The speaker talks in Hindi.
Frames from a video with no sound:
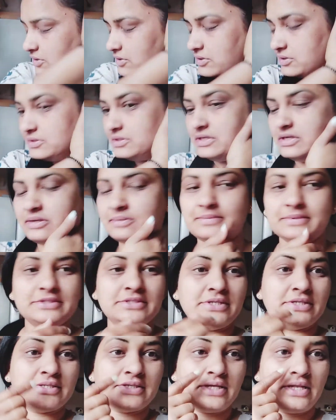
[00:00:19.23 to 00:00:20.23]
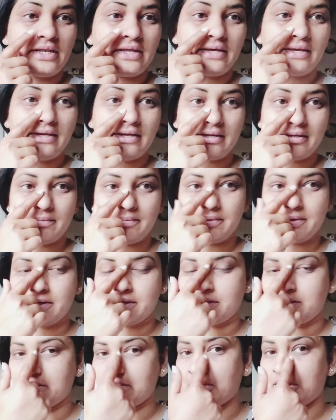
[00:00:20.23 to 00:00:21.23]
और तीन बजे से लेके ना मेरा
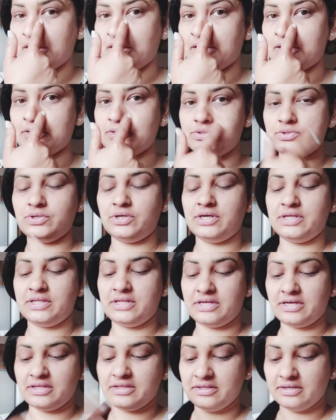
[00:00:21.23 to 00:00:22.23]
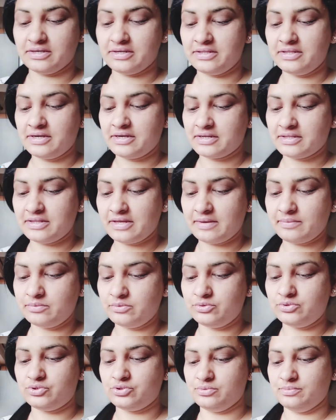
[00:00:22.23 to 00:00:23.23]
नाक जो है इतना दर्द करता है
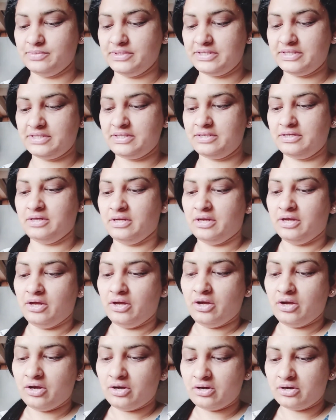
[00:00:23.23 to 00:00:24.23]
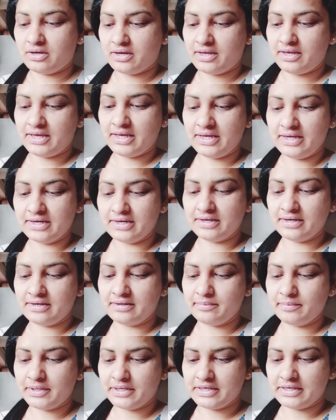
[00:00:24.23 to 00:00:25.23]
पूछो मत और एक घंटा
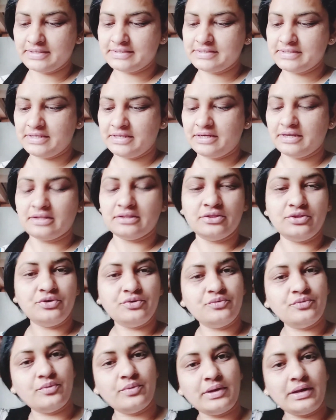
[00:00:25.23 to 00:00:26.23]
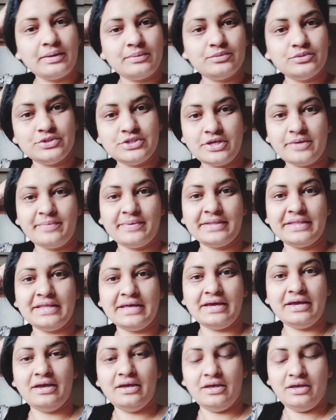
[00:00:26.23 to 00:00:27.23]
मैं कैसे निकालती हूँ वो वाला मुझे पता
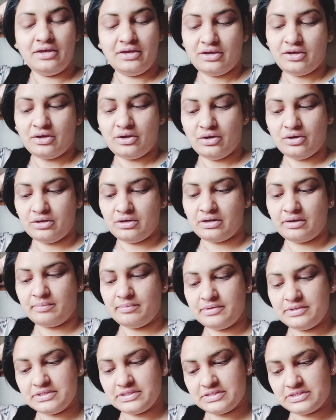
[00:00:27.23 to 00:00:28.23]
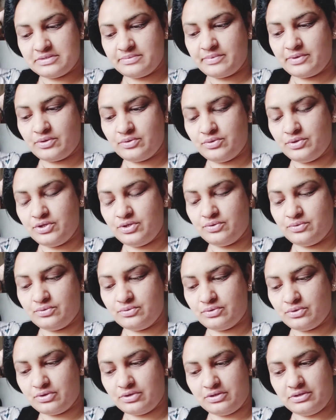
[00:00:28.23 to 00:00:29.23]
है और अभी जस्ट मैं उठी हूँ
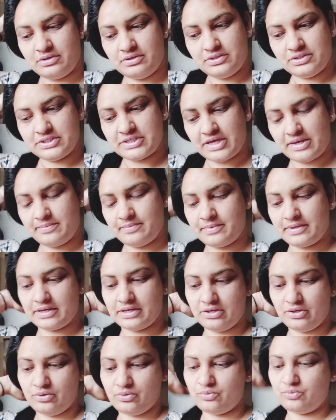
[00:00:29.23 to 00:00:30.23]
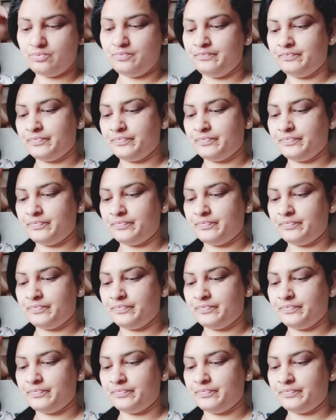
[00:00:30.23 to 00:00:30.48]
और चाय बना रही हूँ